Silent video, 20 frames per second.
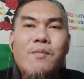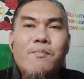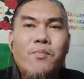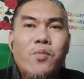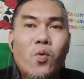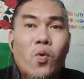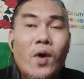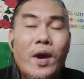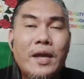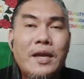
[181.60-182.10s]
ng
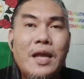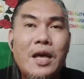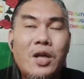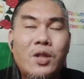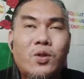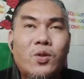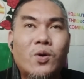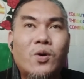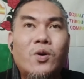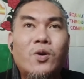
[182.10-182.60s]
buhay na
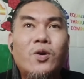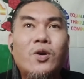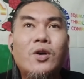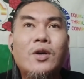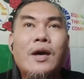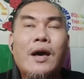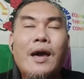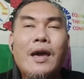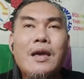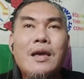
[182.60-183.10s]
ito,
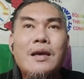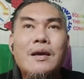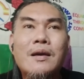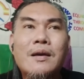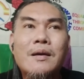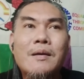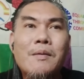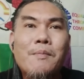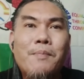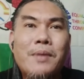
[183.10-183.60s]
ay
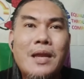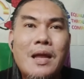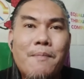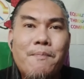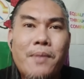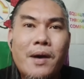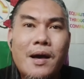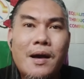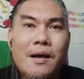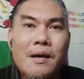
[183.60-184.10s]

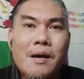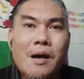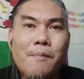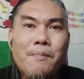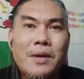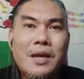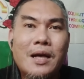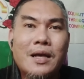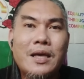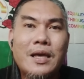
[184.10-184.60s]
pinapa uh,
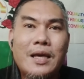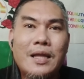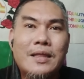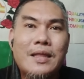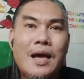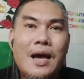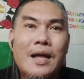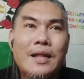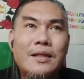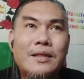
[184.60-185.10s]

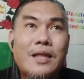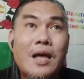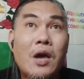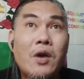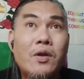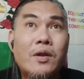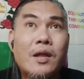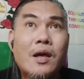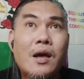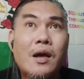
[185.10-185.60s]
pinakikitaan
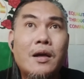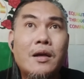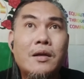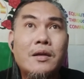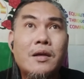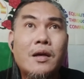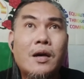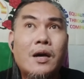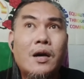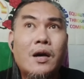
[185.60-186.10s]
tayo ng
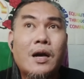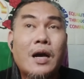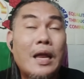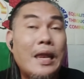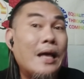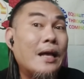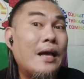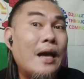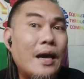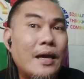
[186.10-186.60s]
uh,
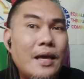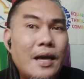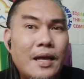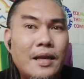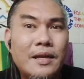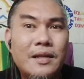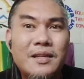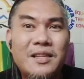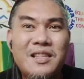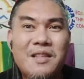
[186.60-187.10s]

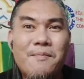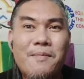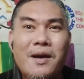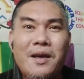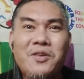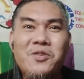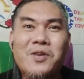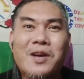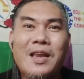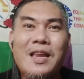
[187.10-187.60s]
kalagayan, 'di
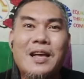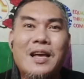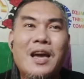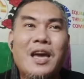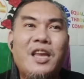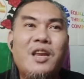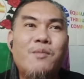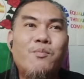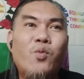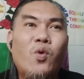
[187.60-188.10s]
ba? Yung
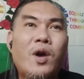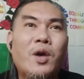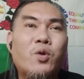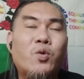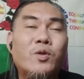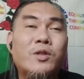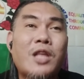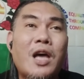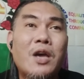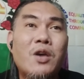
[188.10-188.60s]
kalagayan ng buhay
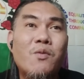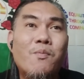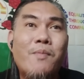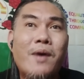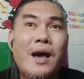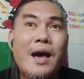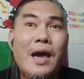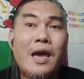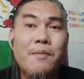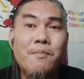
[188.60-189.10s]
kung tayo
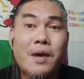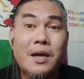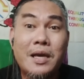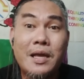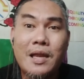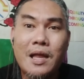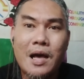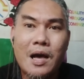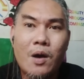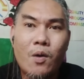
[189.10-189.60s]
ba ay
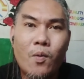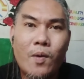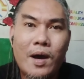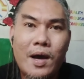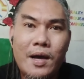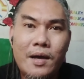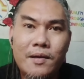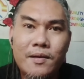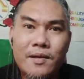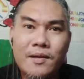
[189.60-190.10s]

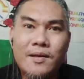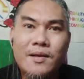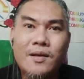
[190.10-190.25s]
maginhawa,